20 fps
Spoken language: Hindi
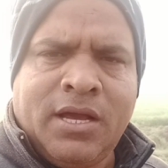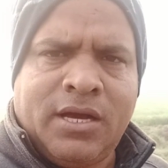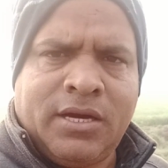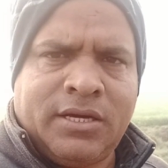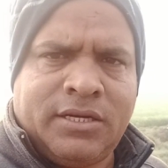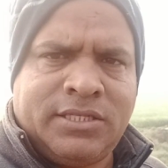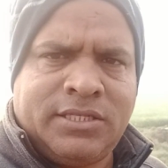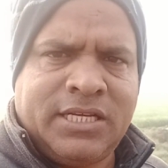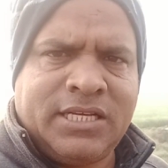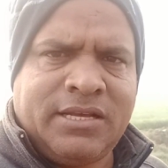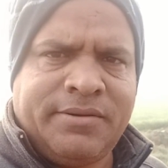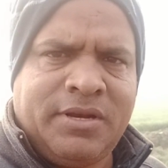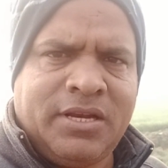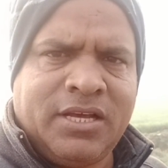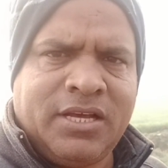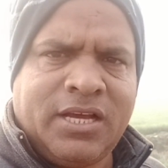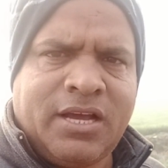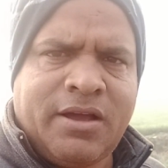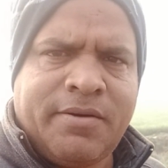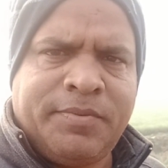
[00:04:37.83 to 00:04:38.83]
अगर जैसा भी
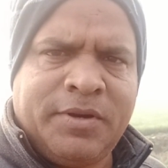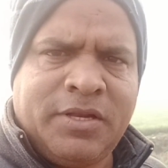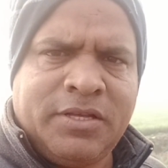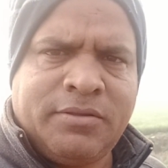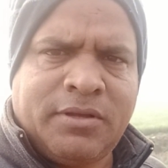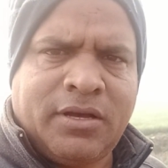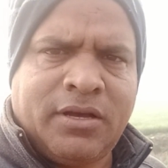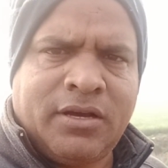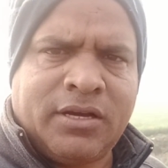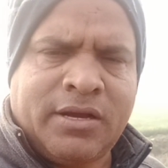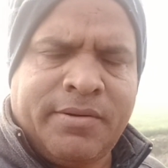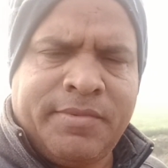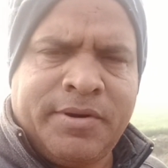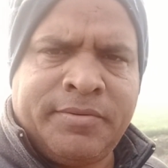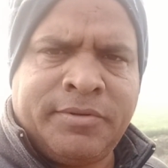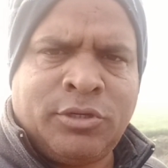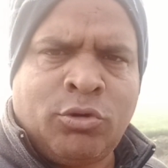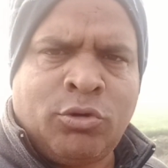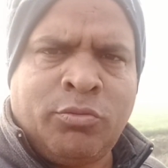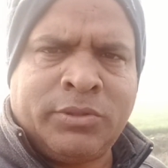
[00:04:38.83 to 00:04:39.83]
लगेगा प्लीज़ कमेंट
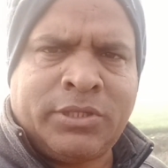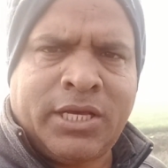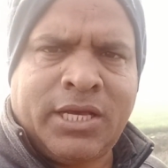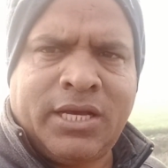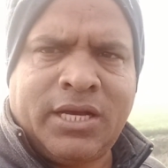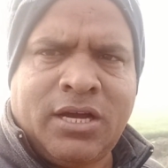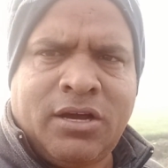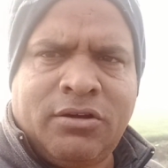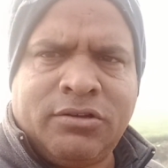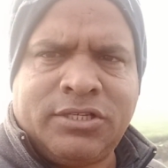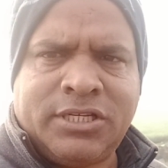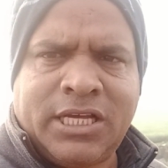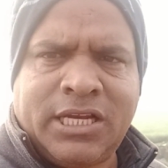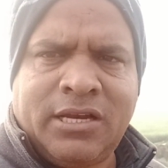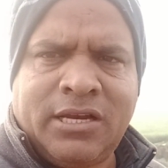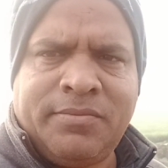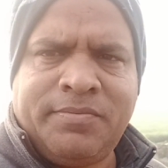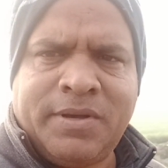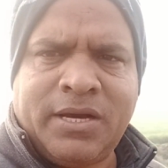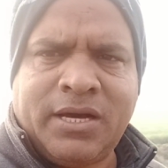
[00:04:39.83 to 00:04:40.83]
में ज़रूर बताइएगा और
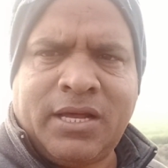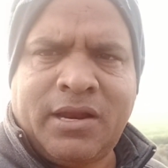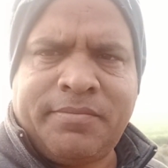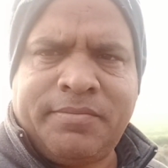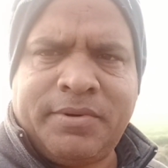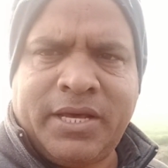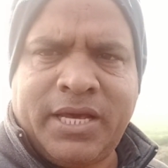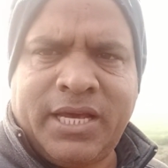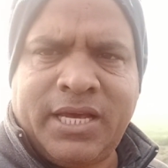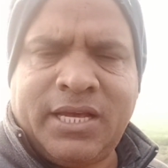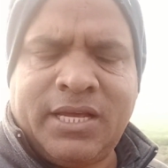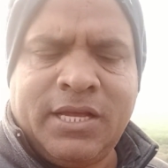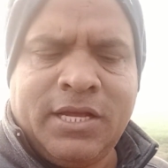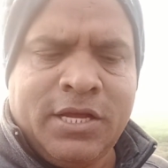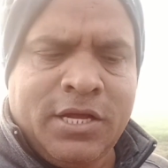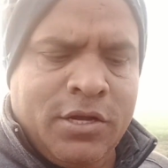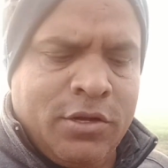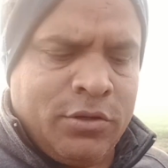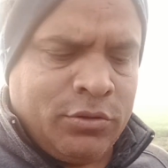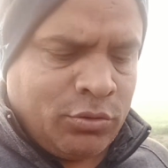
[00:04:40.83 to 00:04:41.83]
चैनल पे अगर आप नए हैं
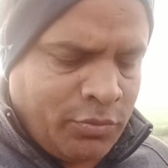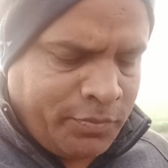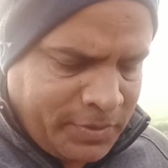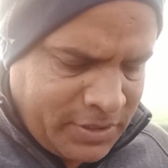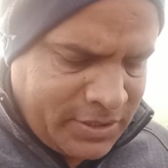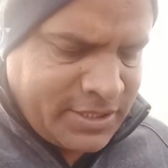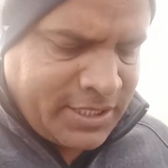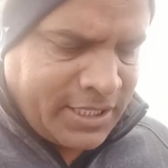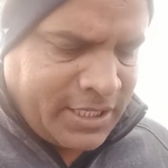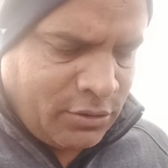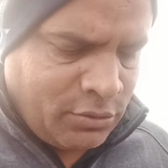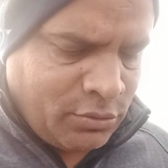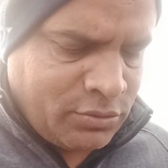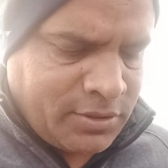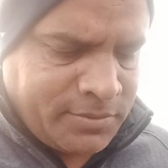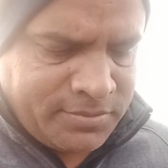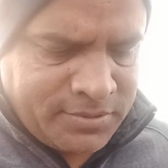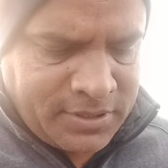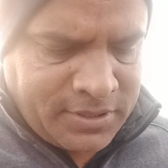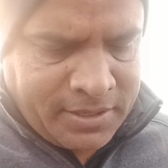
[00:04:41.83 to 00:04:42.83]
तो प्लीज़ चैनल को
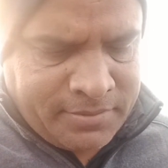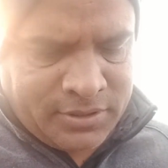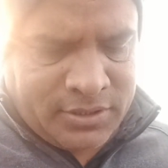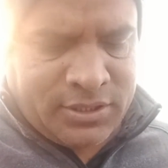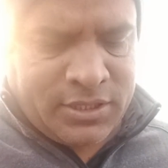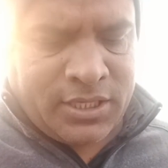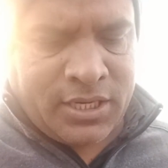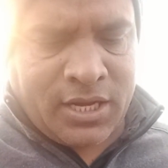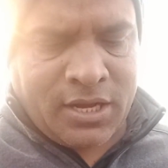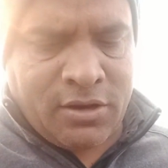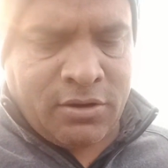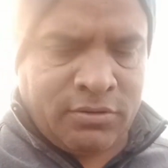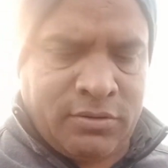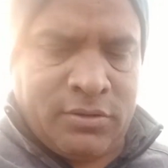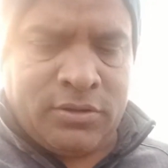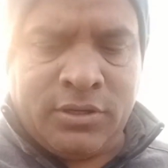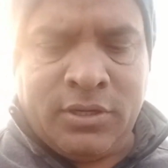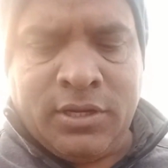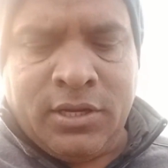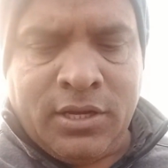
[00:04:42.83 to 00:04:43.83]
सब्सक्राइब कर दीजिएगा और
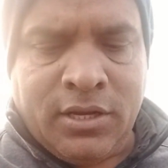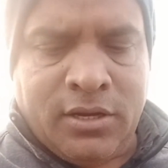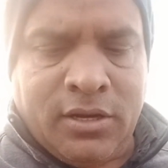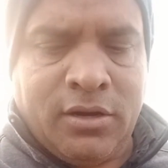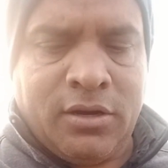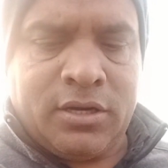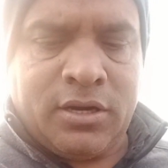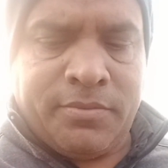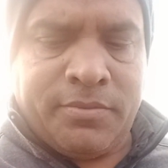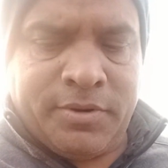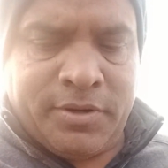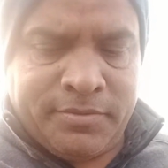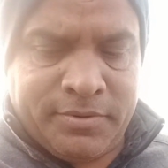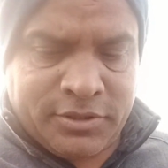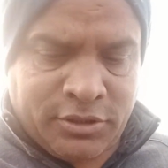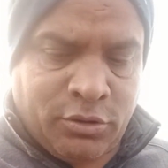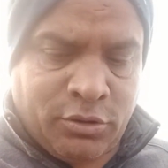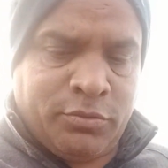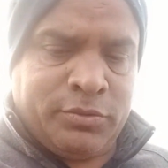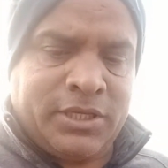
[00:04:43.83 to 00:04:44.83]
कमेंट में
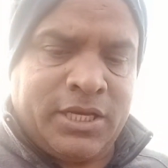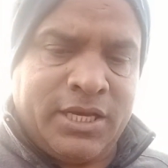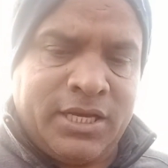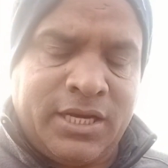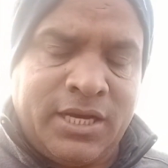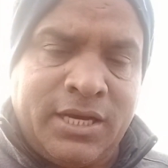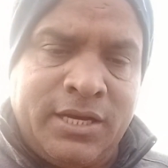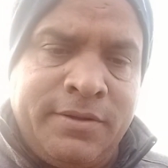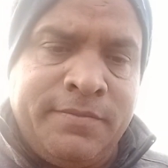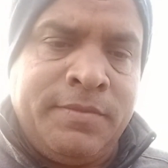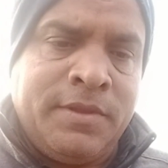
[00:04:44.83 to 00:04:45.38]
ज़रूर बताइएगा